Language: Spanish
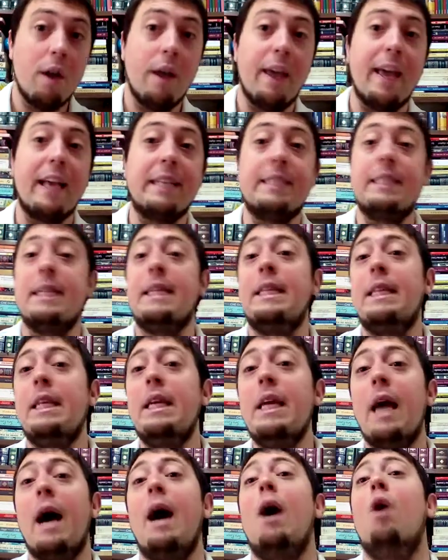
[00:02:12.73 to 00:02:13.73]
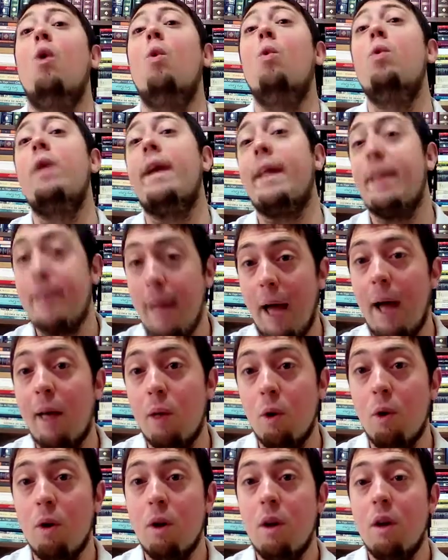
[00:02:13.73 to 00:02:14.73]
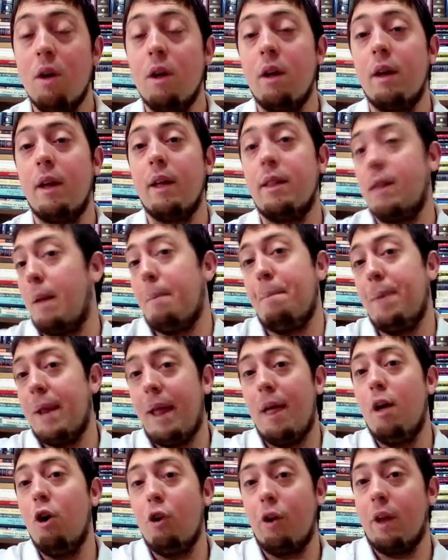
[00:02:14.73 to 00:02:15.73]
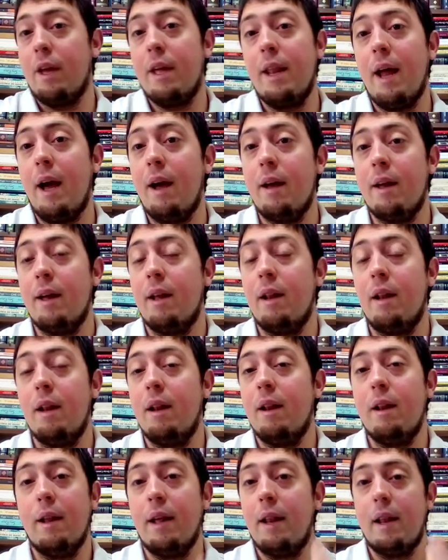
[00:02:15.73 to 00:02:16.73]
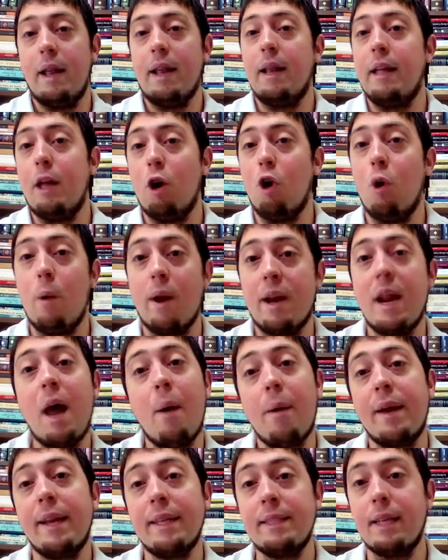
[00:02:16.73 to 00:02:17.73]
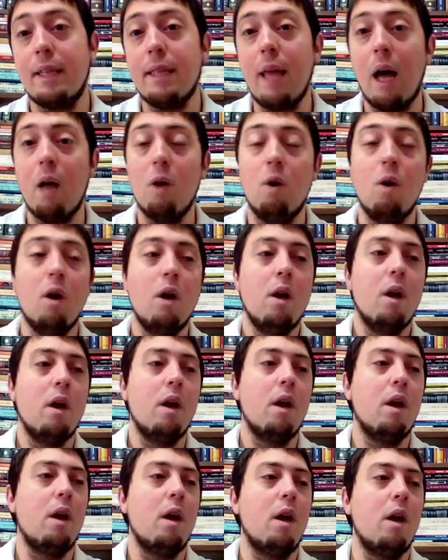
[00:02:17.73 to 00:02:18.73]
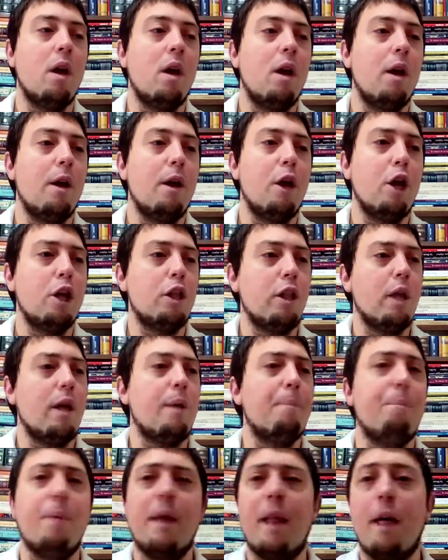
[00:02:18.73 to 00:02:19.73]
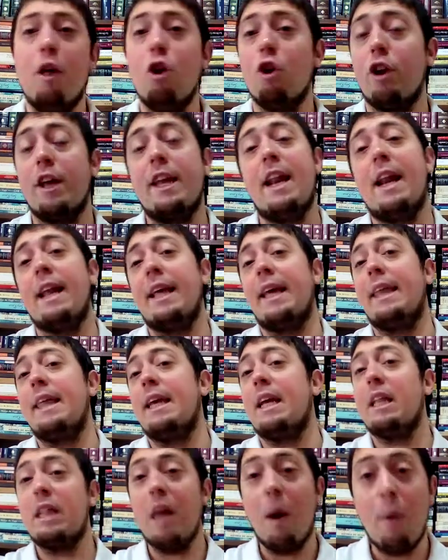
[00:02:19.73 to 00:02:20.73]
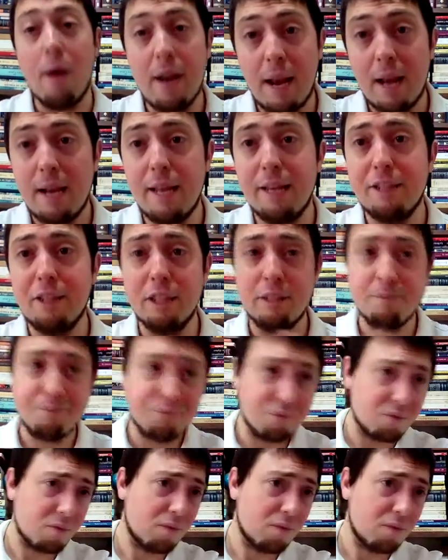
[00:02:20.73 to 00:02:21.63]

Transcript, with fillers: Existía un estado, este emperador era el, que gobernaba en ese estado, eh, este emperador era el que dictaba las leyes